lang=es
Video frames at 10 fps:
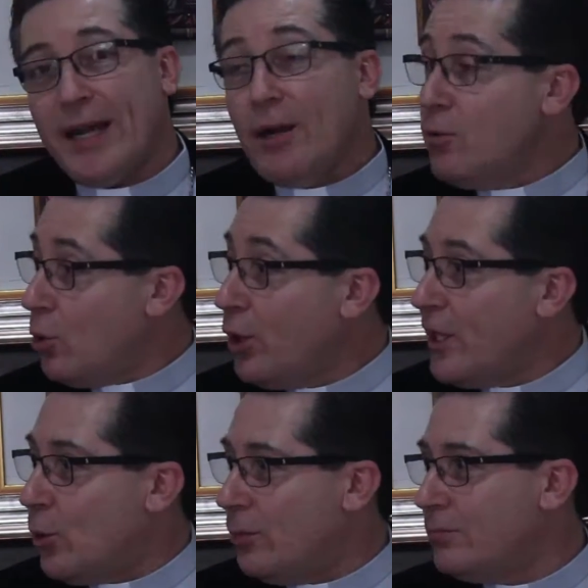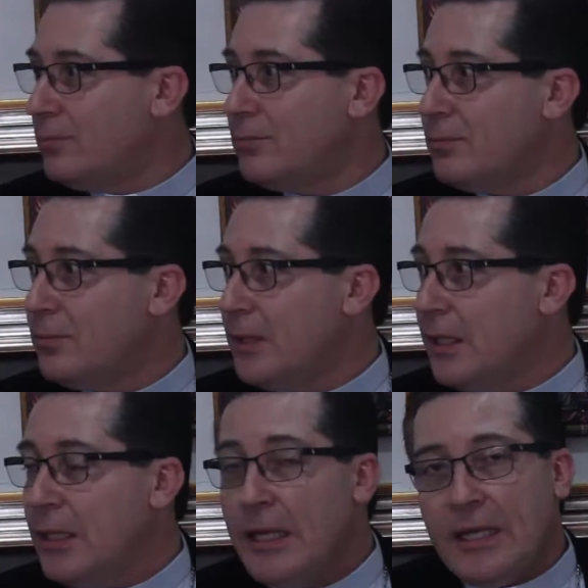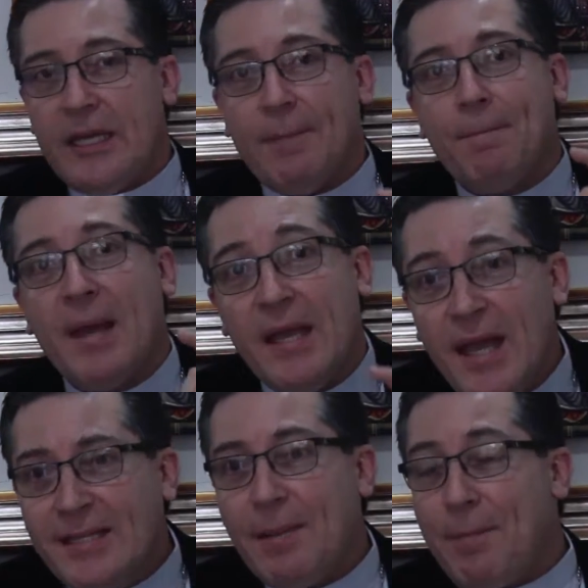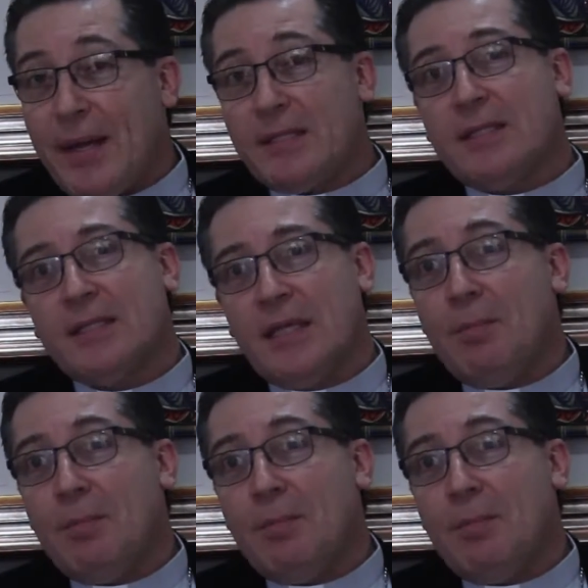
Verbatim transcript: Era un código quien veía ese pez